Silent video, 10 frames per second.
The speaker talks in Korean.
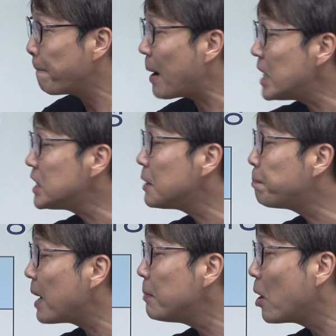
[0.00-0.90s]

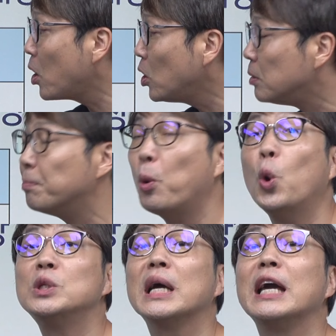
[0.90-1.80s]
88만 원은
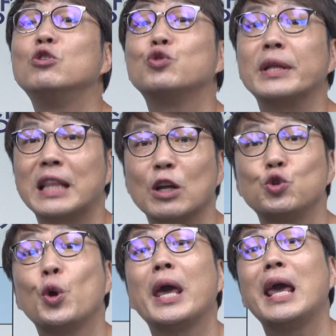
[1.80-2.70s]
보장해 주겠다.
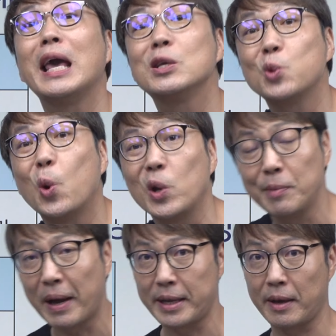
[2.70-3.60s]
최소 이
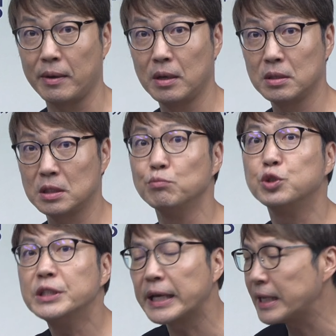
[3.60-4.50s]
말이에요. 지금
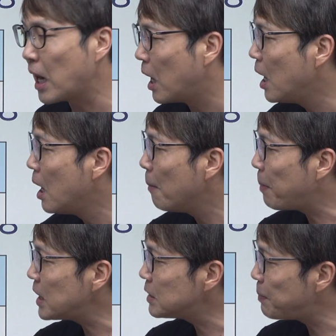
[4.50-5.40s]
무슨 얘기냐?
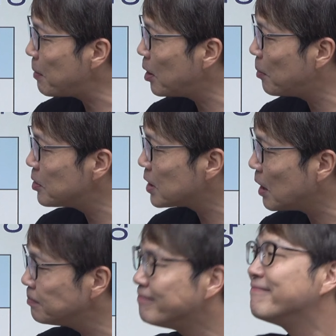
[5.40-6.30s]
88만 원 번
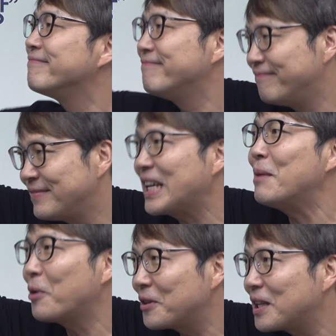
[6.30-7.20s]
사람 음, 잘
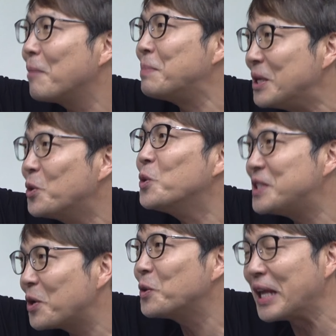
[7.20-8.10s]
벌었다. 빈곤
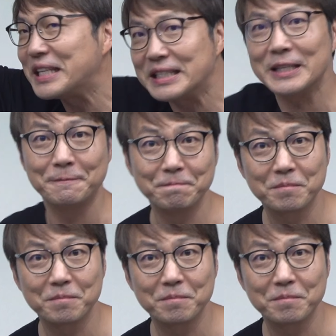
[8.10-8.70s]
제로 됐지?